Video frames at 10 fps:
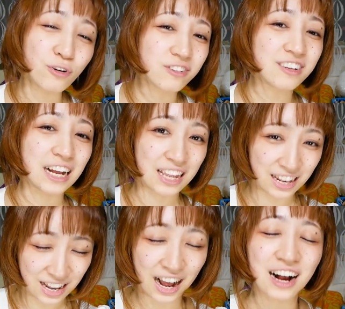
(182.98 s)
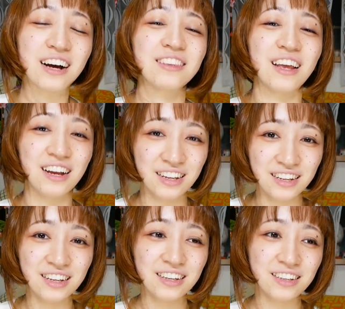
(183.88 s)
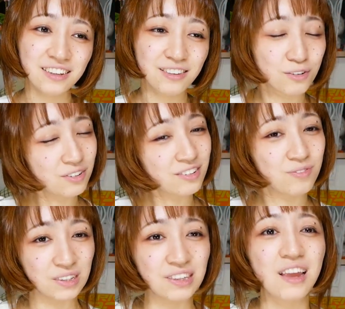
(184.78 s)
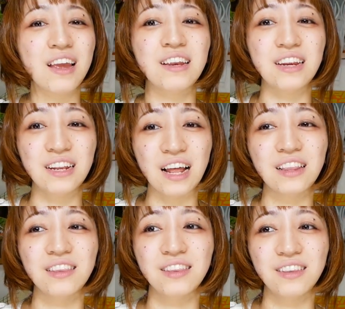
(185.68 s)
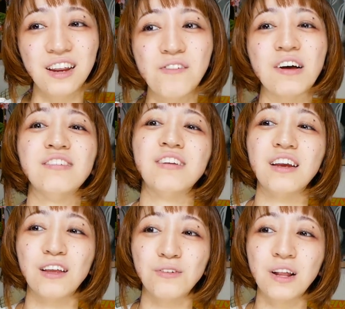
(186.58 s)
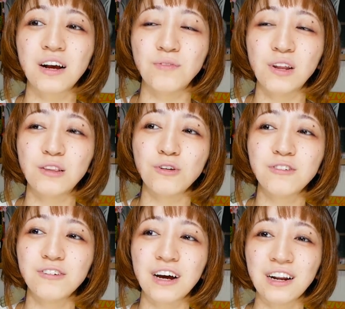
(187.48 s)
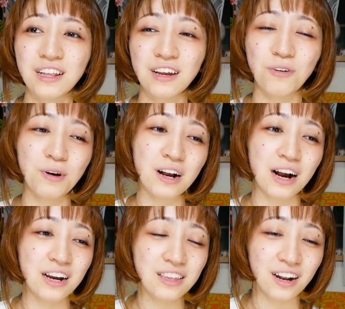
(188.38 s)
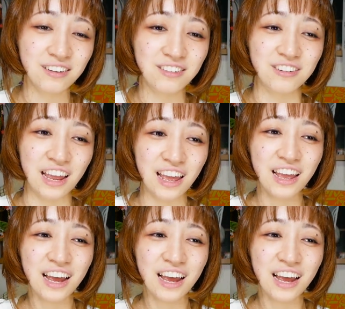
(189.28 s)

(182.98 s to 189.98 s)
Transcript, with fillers: 少しだけね上がった少し、まあ、1000円になにはしたけどなんかもうね途中からね親が飽きたらしくて